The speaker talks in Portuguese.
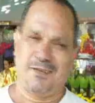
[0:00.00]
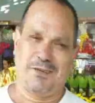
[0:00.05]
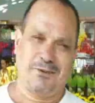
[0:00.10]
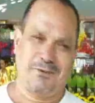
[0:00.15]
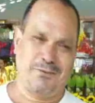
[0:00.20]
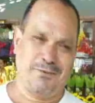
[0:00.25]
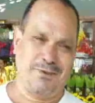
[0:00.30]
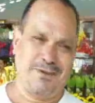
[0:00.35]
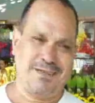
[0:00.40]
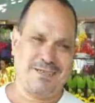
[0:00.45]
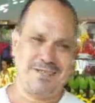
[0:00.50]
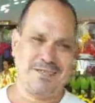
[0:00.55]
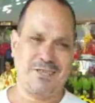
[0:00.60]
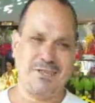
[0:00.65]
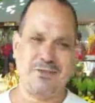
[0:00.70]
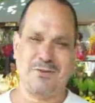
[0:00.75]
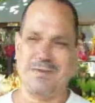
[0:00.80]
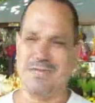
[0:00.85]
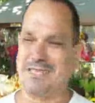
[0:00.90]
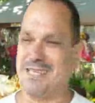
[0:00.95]
Eu acho
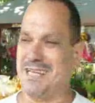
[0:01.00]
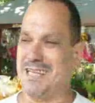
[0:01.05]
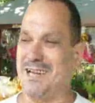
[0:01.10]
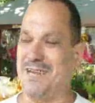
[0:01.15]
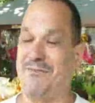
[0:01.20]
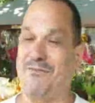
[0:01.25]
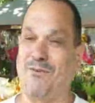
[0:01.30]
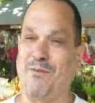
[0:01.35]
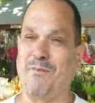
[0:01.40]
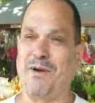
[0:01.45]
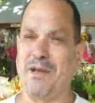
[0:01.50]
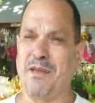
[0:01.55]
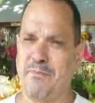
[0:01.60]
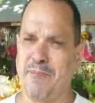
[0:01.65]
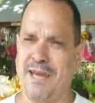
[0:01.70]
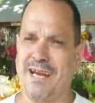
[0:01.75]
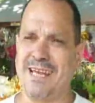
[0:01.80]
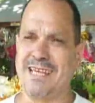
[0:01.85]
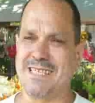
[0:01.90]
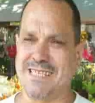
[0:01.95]
que de uma certa forma
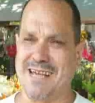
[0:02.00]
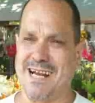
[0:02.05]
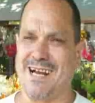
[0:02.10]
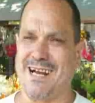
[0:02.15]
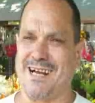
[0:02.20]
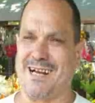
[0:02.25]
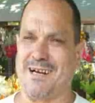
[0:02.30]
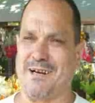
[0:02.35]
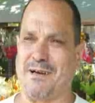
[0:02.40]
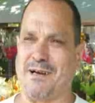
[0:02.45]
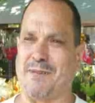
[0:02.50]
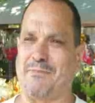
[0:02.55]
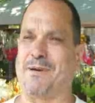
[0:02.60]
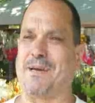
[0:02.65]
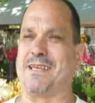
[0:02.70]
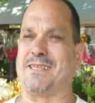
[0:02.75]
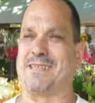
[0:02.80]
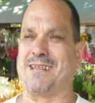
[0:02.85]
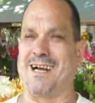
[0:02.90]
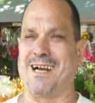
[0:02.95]
embelezar a
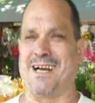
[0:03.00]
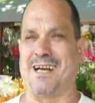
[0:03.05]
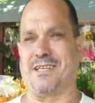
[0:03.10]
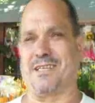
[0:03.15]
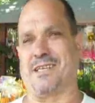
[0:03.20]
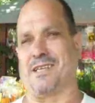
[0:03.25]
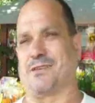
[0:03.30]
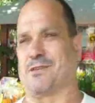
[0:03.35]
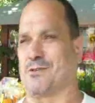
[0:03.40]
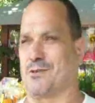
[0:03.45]
paisagem.